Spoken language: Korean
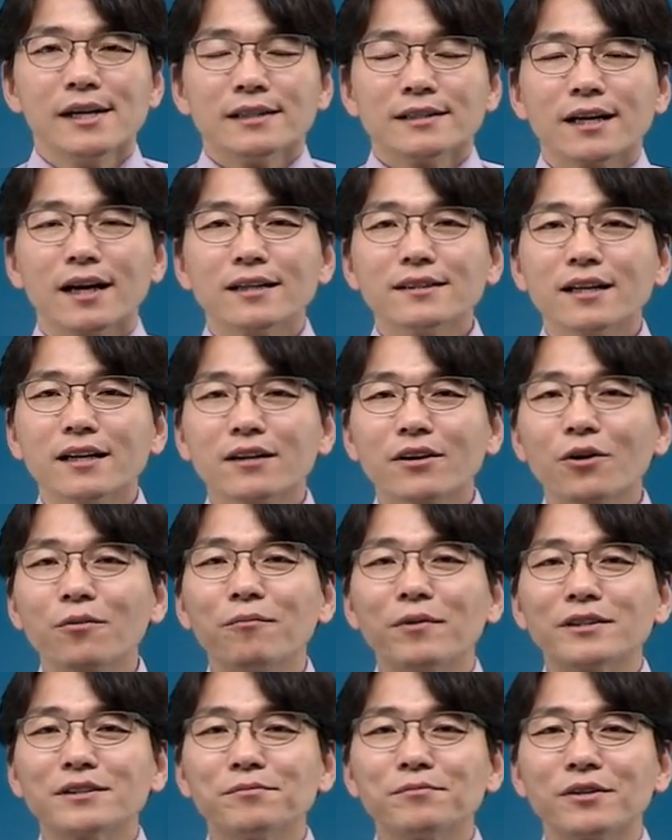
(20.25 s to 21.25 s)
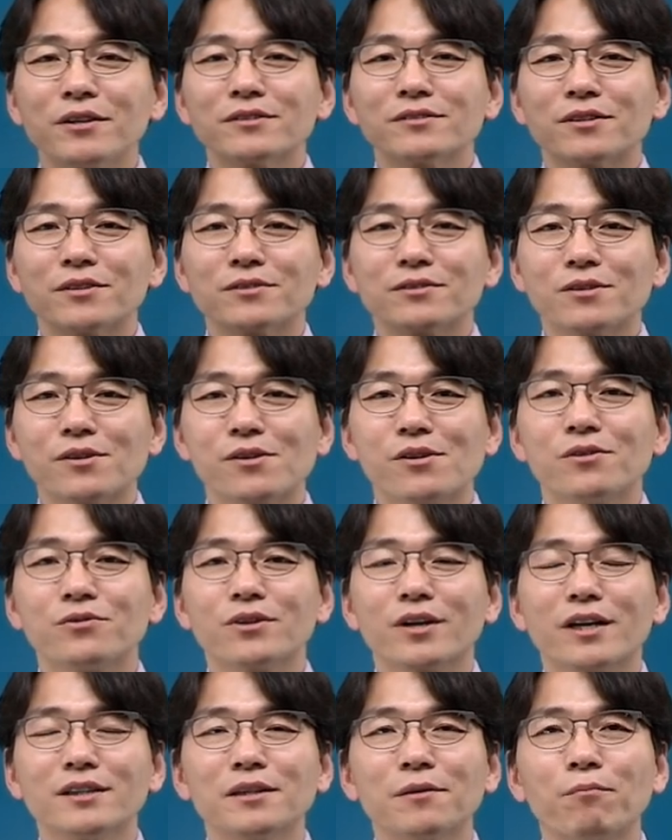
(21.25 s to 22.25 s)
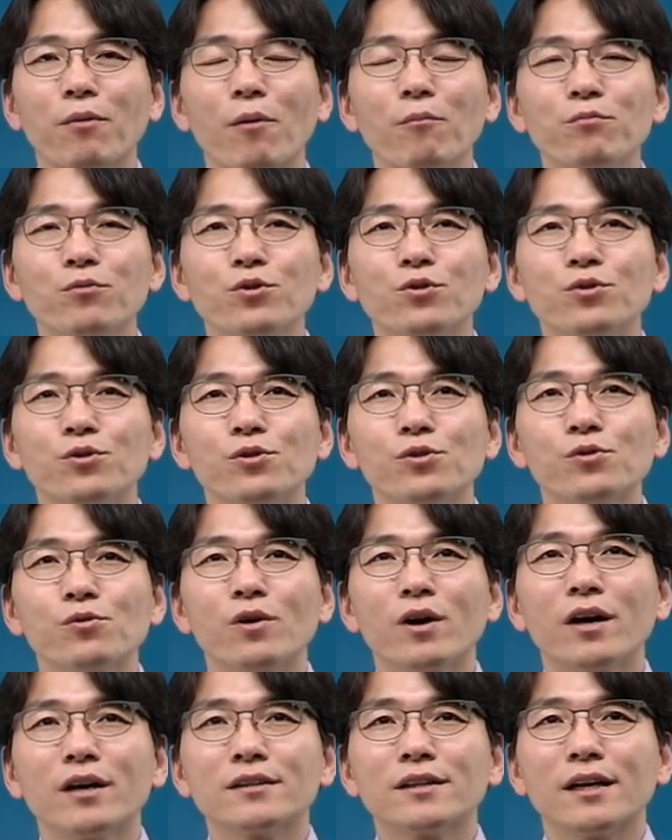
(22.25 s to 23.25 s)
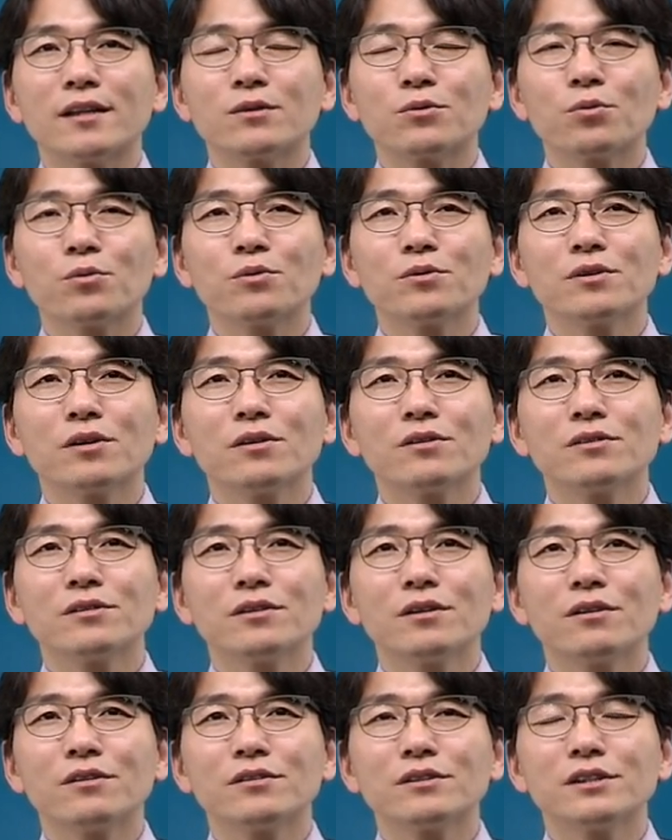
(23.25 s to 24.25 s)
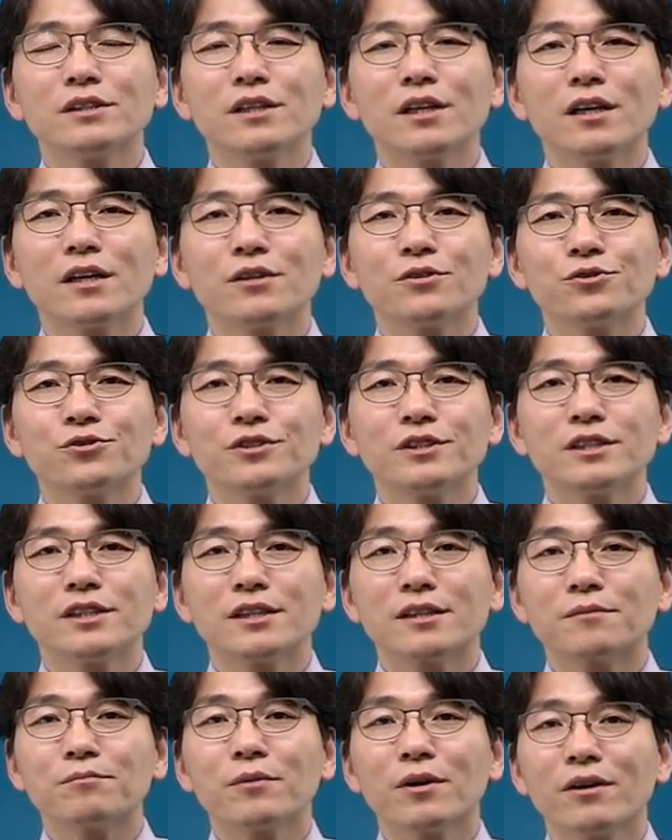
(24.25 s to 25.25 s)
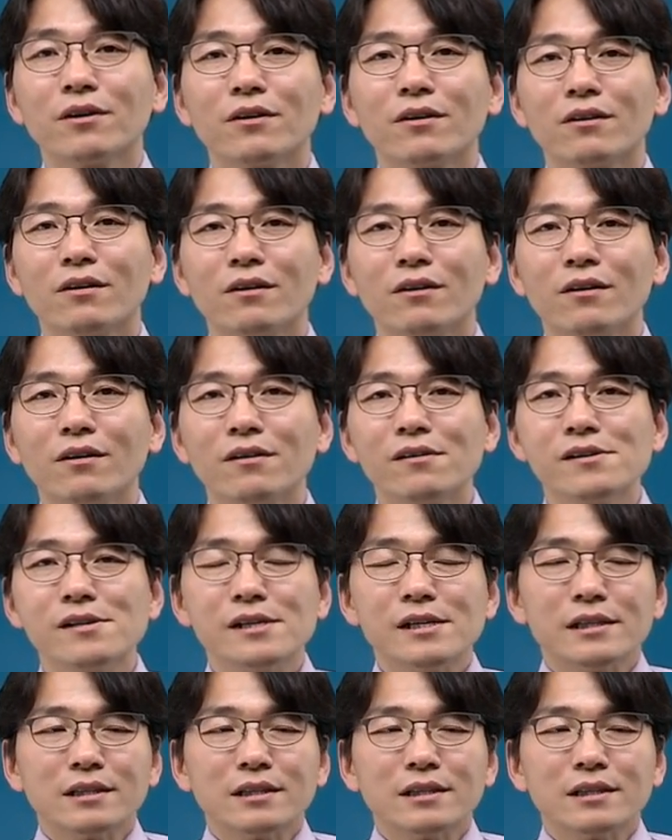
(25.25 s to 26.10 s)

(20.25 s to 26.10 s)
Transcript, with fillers: 제가 이제 그런 말씀 드렸었죠. 우리가 이제 법률과 대통령령, 시행 규칙 뭐 이런 거